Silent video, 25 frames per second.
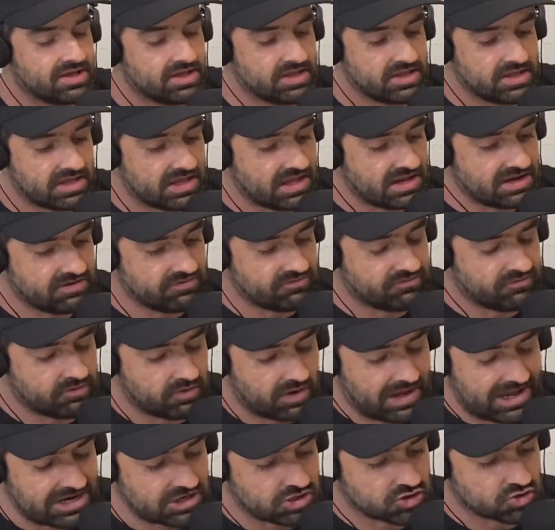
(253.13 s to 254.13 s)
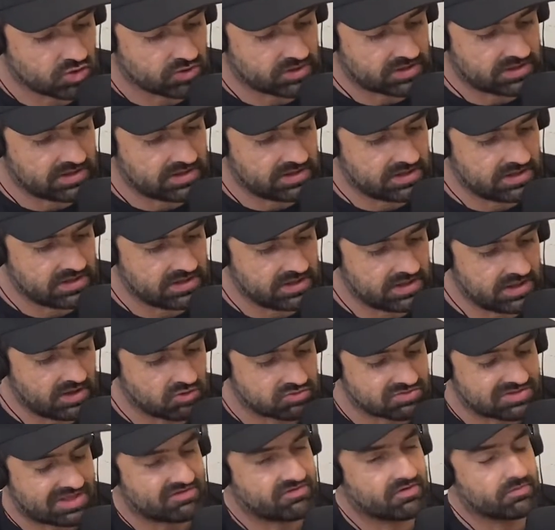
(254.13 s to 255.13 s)
E ele viu, achou que eu
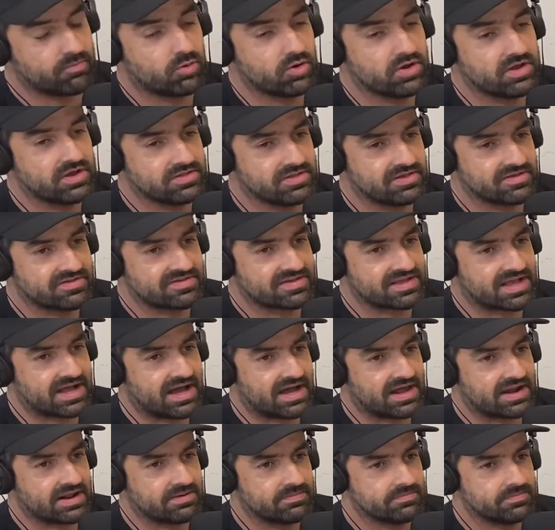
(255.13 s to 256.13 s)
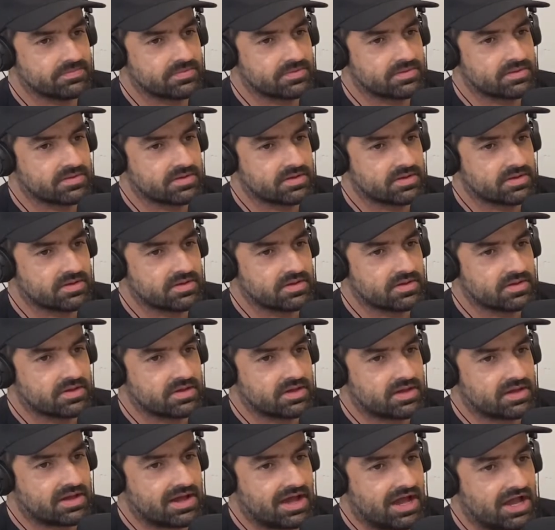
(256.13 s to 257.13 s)
tava apoiando esse cara.
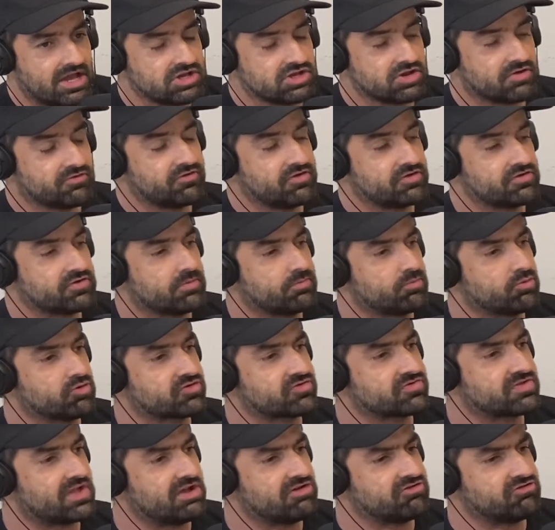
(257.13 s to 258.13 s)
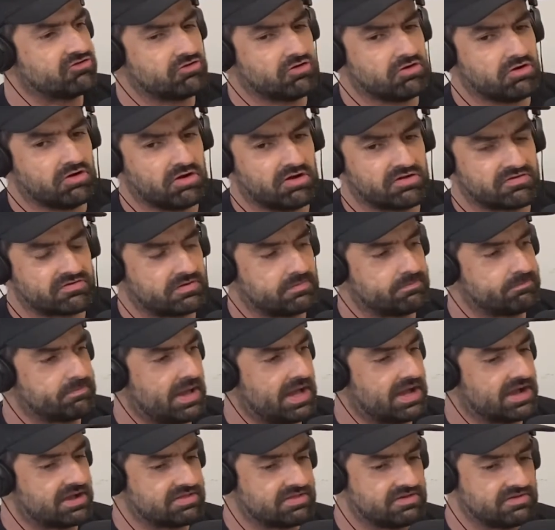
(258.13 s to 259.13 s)
Ah. Aí já fez uma postagem, ó, oh, se
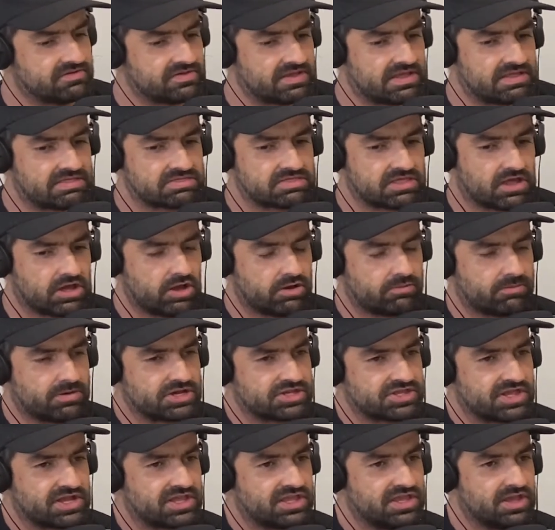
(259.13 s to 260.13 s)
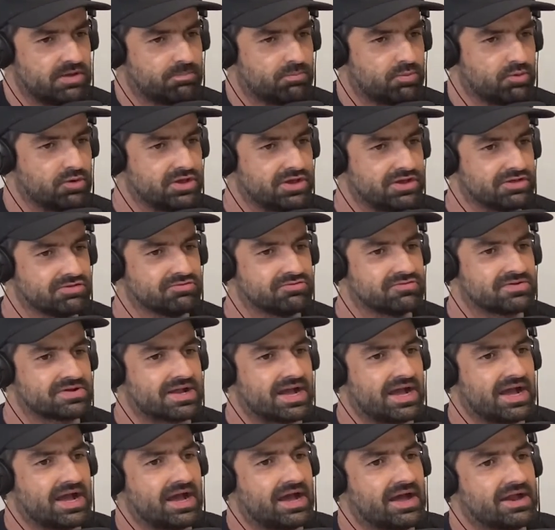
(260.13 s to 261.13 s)
paga de isentão, mas tá aqui apoiando o
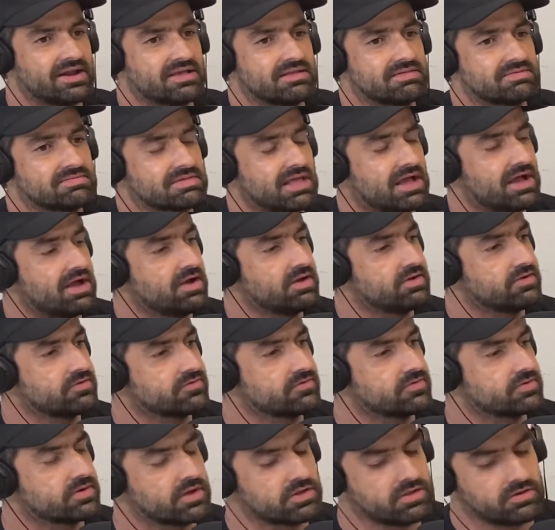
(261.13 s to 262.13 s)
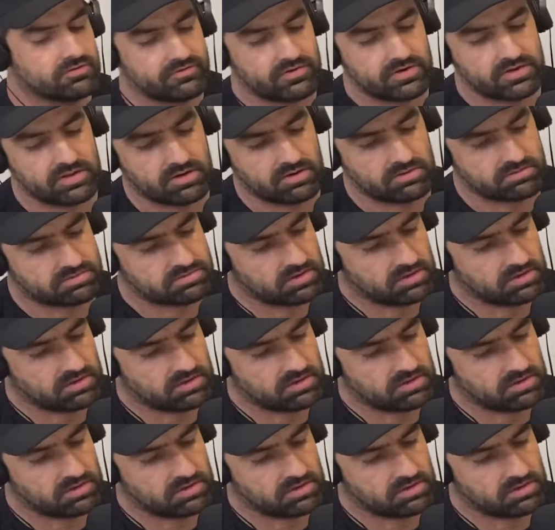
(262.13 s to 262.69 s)
cara e tal, e não sei o que. eu falei, não. Então...